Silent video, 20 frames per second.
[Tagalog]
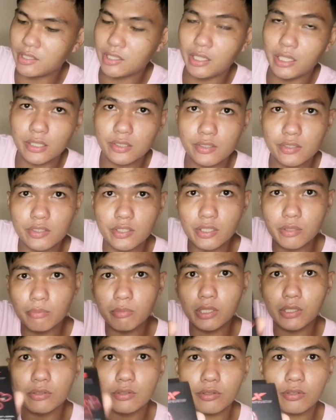GRX chin
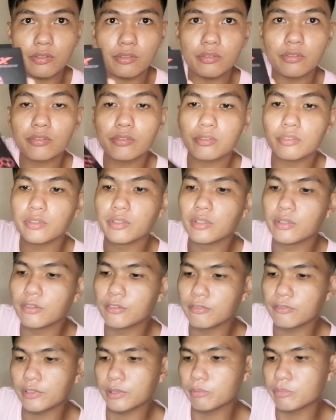mount
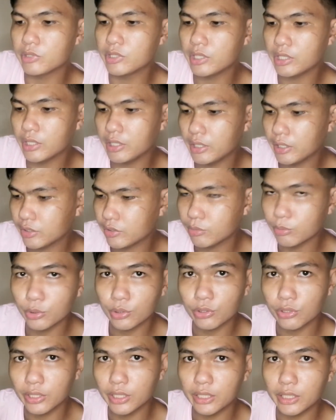from GRX
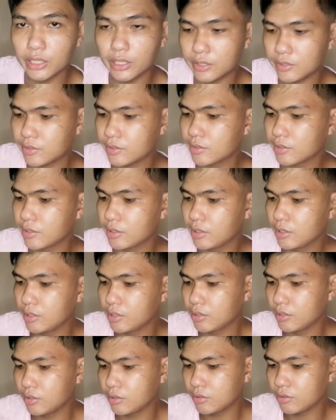Motonetics.
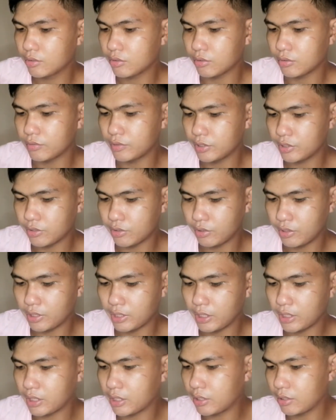So, version
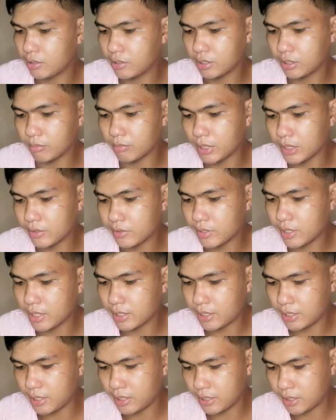3. Unbox
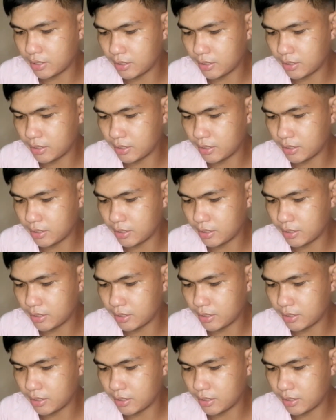natin.